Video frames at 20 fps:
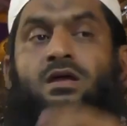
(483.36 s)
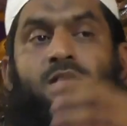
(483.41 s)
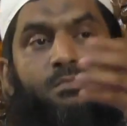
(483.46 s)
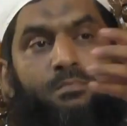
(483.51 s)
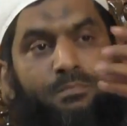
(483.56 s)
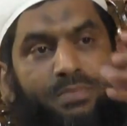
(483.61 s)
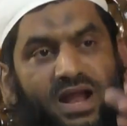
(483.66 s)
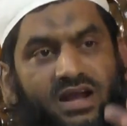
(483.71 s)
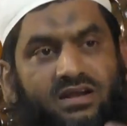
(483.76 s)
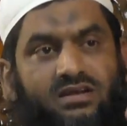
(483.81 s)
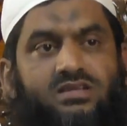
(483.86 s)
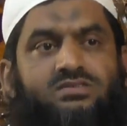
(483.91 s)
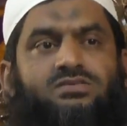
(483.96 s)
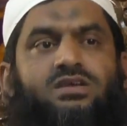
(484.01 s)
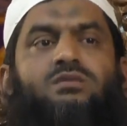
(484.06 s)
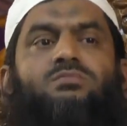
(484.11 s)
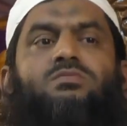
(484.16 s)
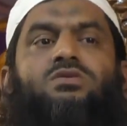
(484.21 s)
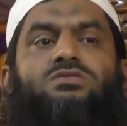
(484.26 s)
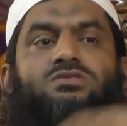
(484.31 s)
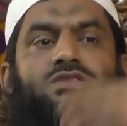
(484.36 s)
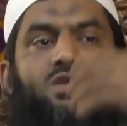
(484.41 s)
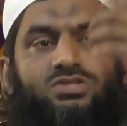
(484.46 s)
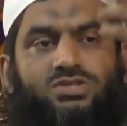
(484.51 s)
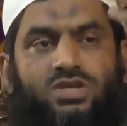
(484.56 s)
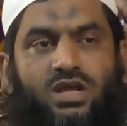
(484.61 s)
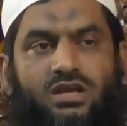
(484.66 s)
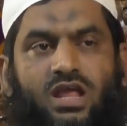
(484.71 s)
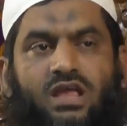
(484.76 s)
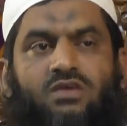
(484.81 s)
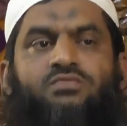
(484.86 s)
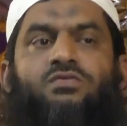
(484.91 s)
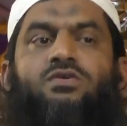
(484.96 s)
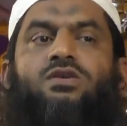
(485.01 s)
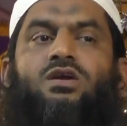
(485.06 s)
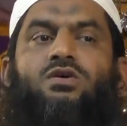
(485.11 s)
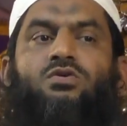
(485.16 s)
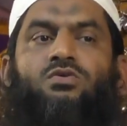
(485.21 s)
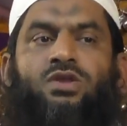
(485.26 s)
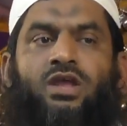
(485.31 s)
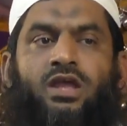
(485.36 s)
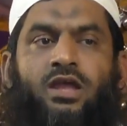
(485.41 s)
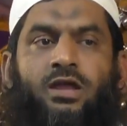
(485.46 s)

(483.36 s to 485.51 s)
প্র্যাকটিসের মধ্যে সেটাই ফুটে উঠে